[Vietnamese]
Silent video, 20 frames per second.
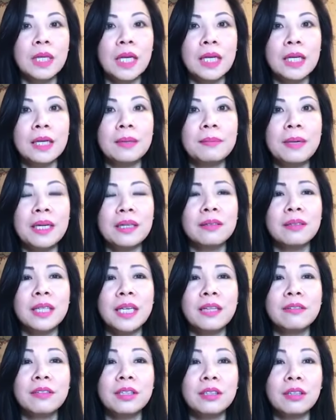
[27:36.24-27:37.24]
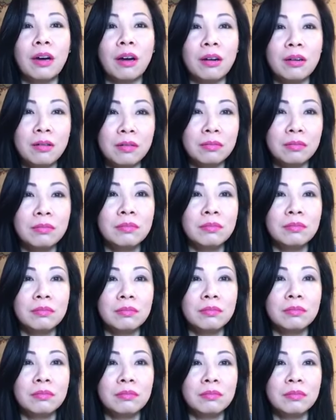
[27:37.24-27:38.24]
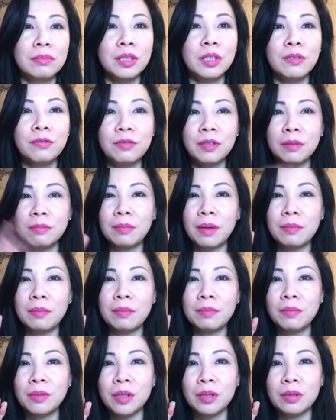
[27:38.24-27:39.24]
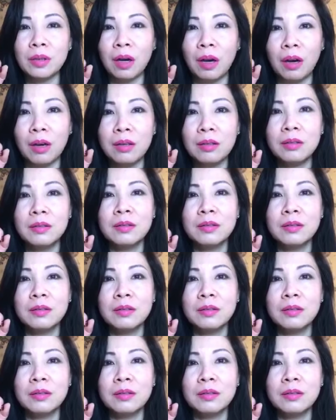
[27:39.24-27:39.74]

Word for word: các bạn còn nghe văn rõ không giúp văn bấm dùm chữ rõ